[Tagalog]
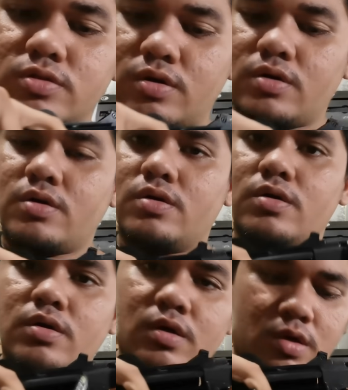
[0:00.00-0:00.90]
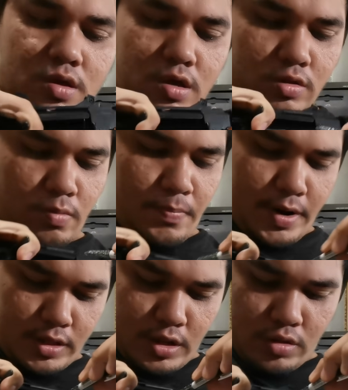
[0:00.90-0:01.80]
ito. Itong
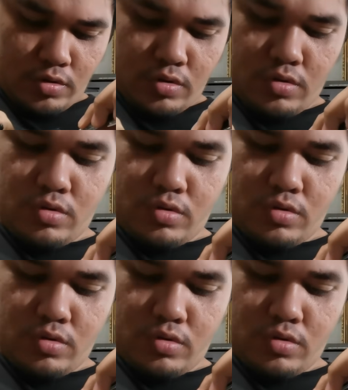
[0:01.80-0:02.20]
part na to.